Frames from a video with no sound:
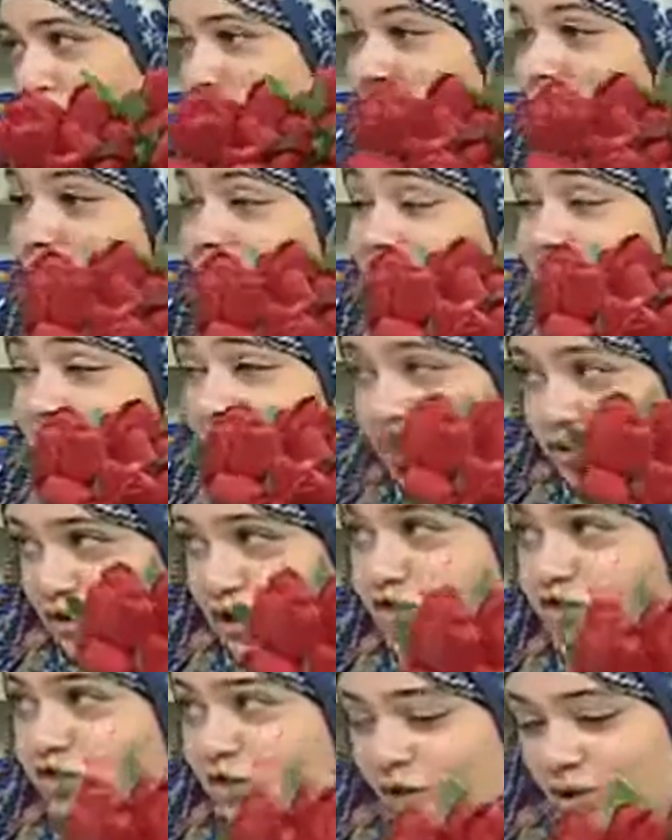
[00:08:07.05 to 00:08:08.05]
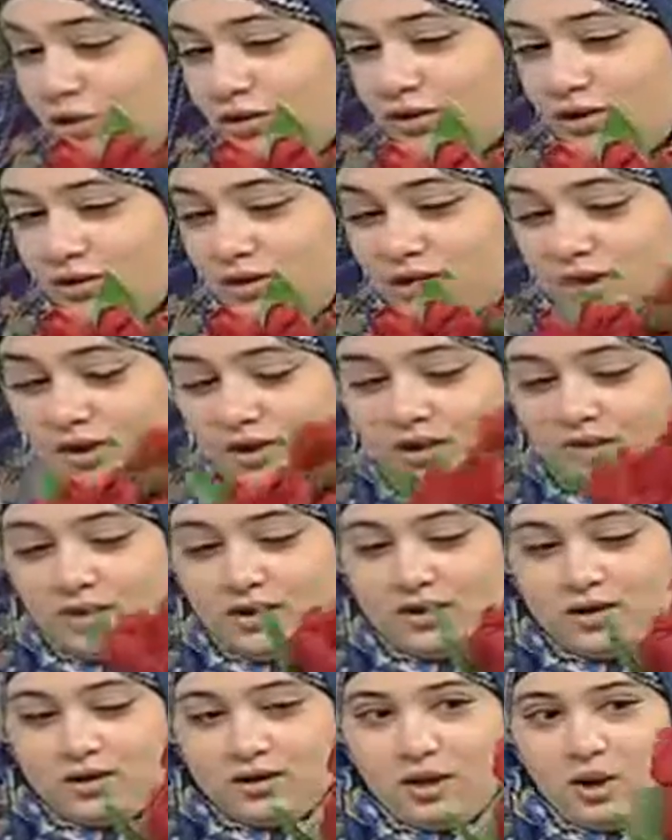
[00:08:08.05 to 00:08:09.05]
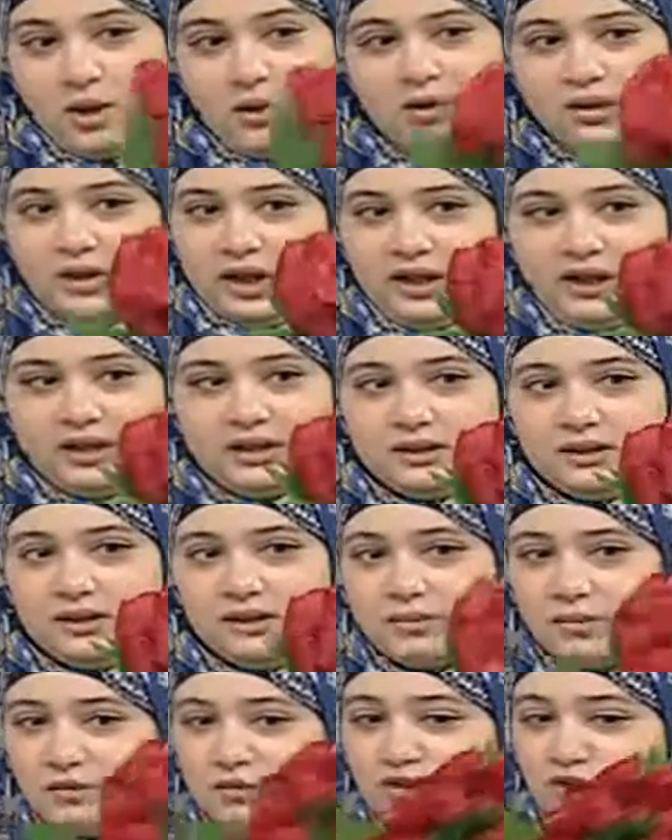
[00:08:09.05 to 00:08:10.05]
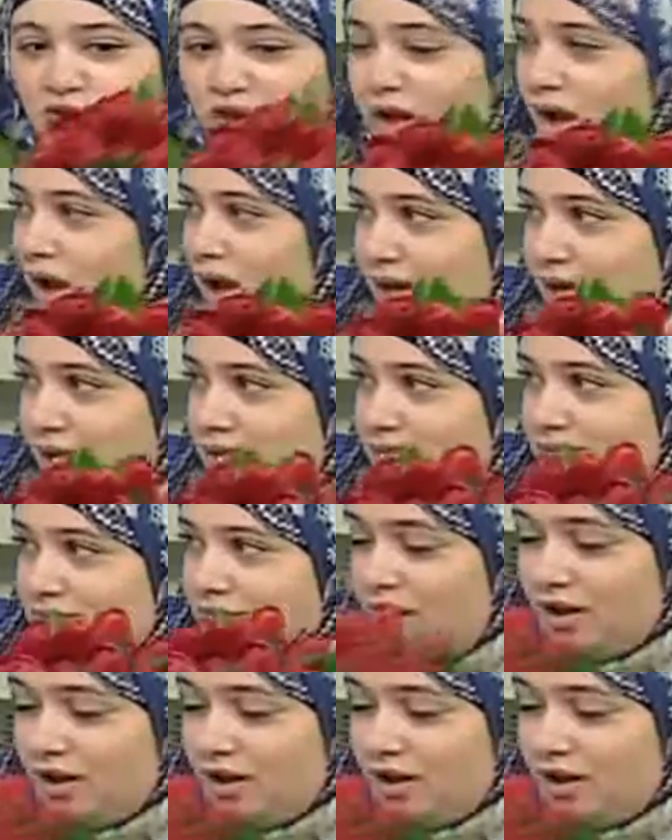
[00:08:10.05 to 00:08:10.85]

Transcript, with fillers: بس السنه دي منتشر اكتر اوكي هو رقيق جدا ما فيهوش اي حاجه مم.